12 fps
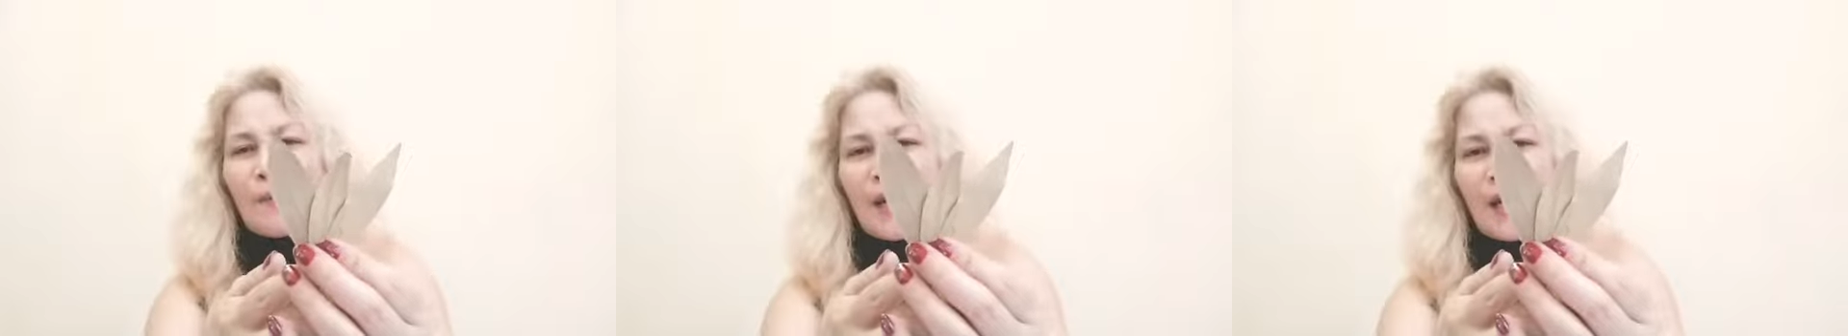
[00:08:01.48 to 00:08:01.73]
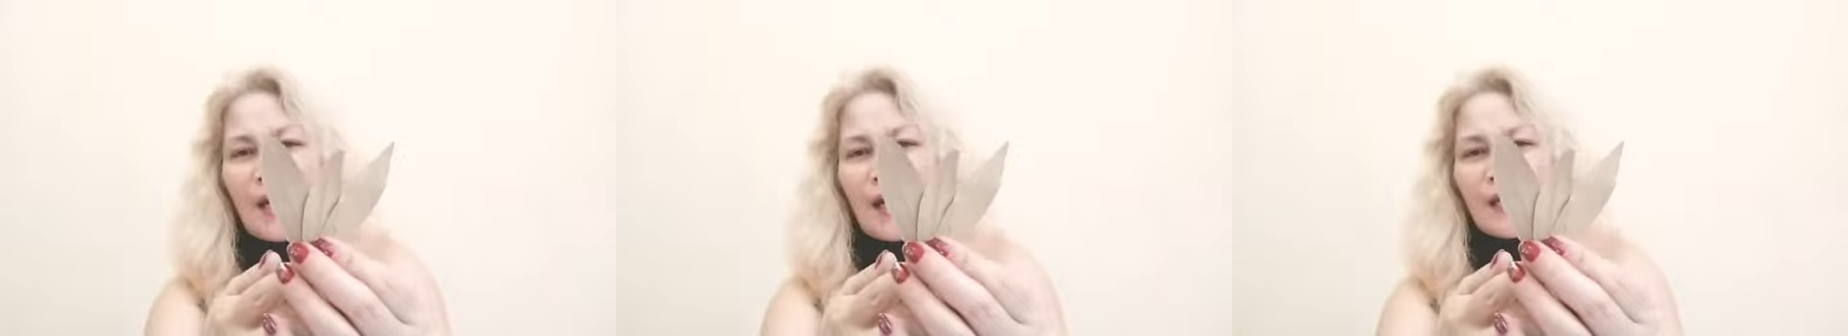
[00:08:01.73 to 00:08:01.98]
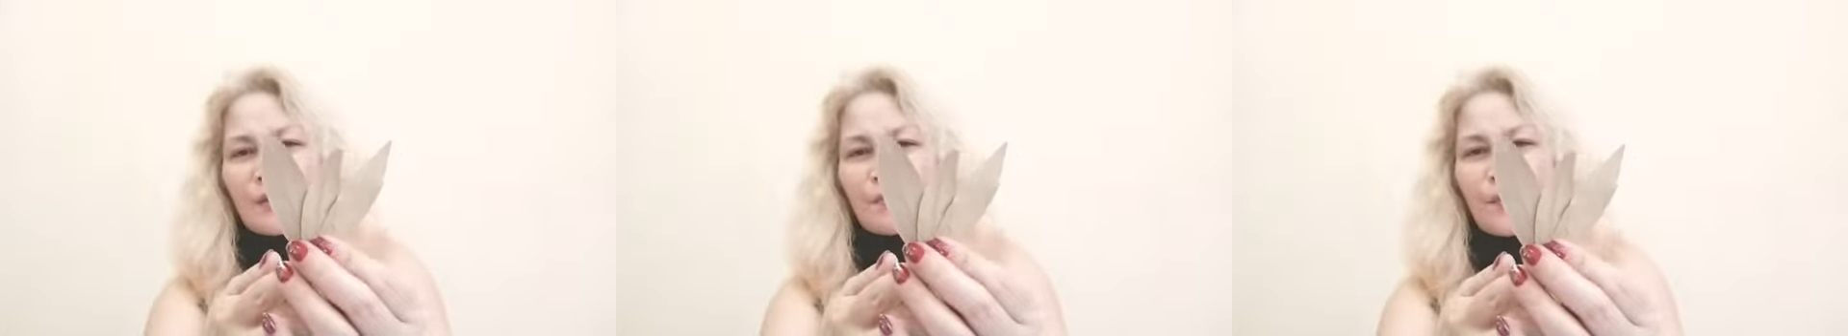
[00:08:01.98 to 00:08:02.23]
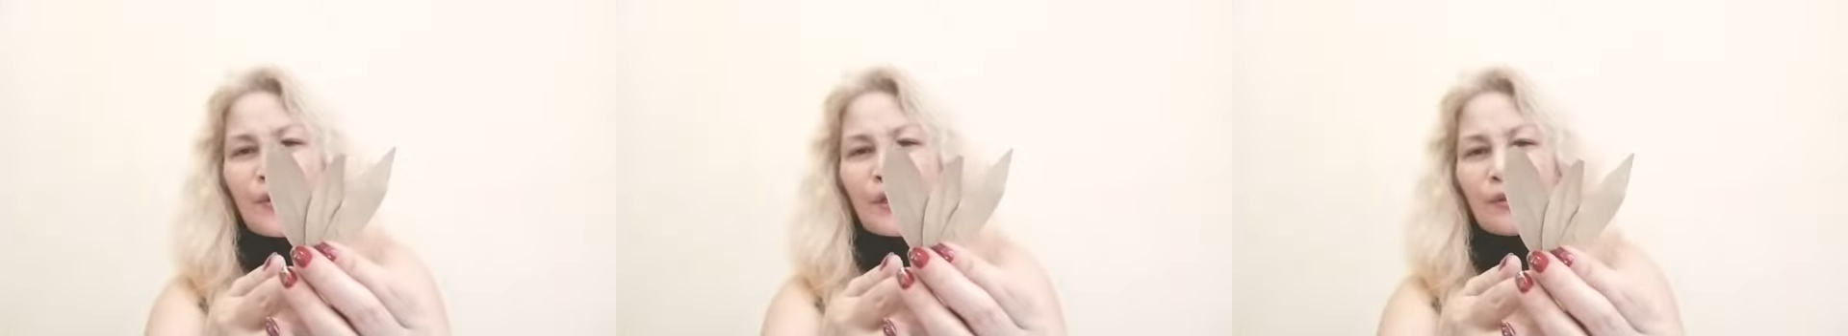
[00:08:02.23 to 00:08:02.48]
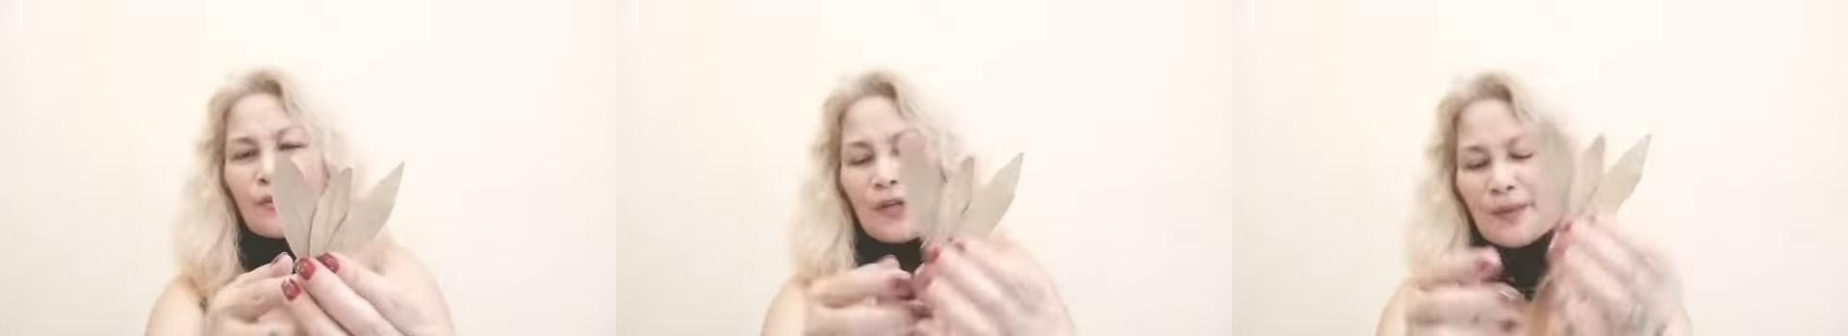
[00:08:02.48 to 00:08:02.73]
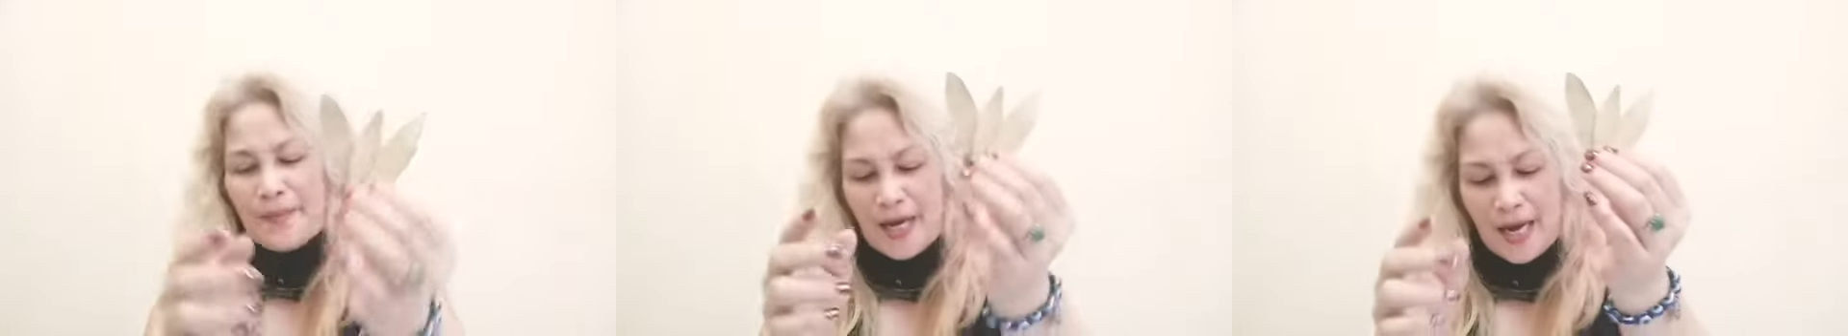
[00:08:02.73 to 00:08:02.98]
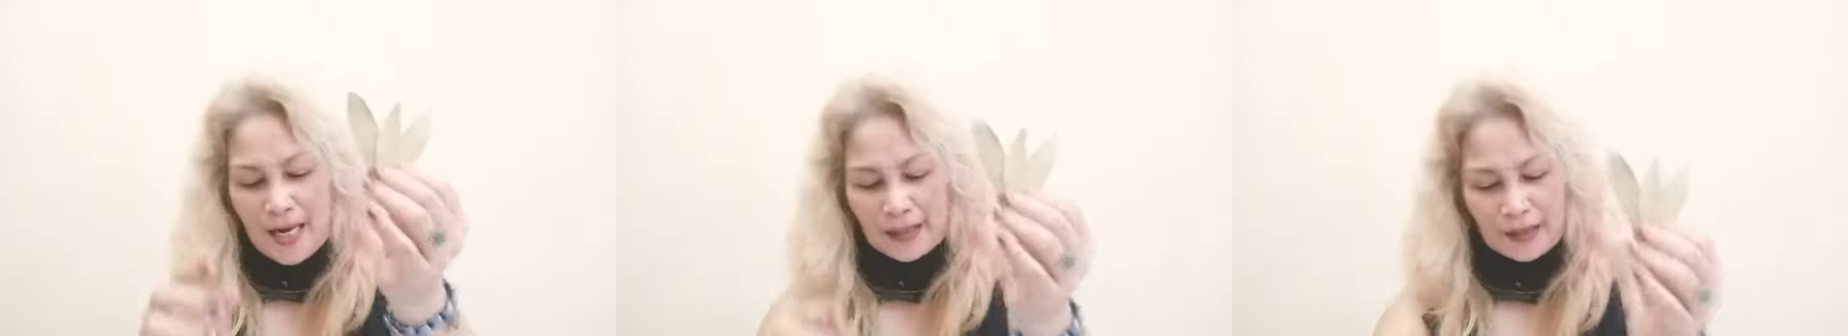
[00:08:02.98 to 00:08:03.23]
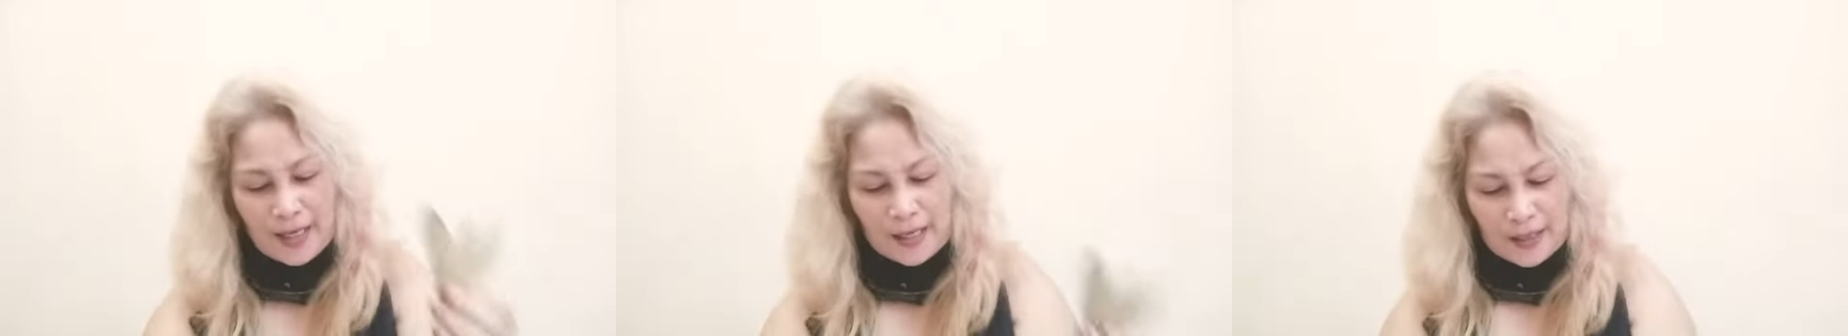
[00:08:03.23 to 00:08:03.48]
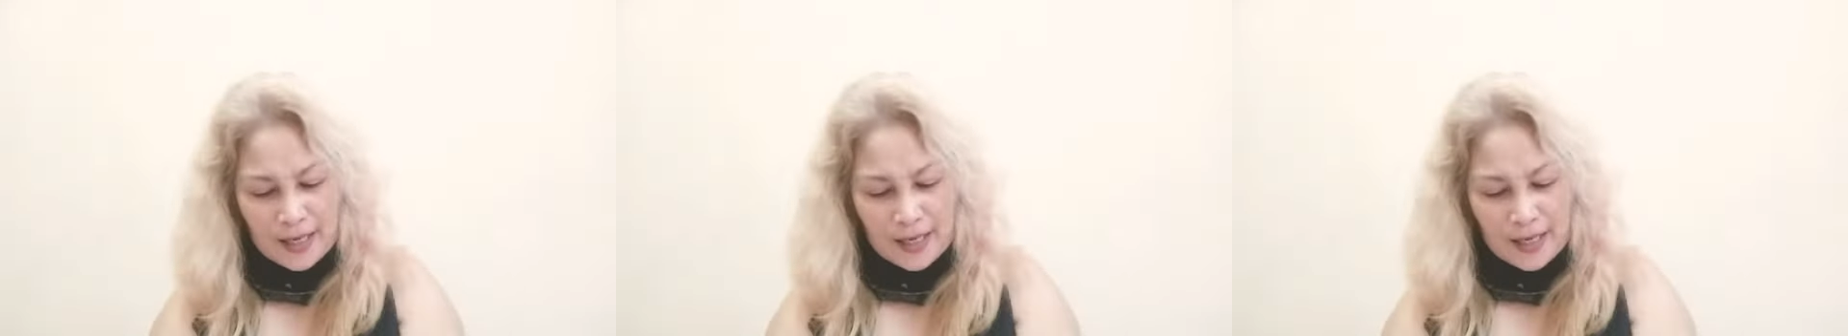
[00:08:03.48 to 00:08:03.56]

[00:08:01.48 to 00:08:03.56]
malakas po ito na manghatak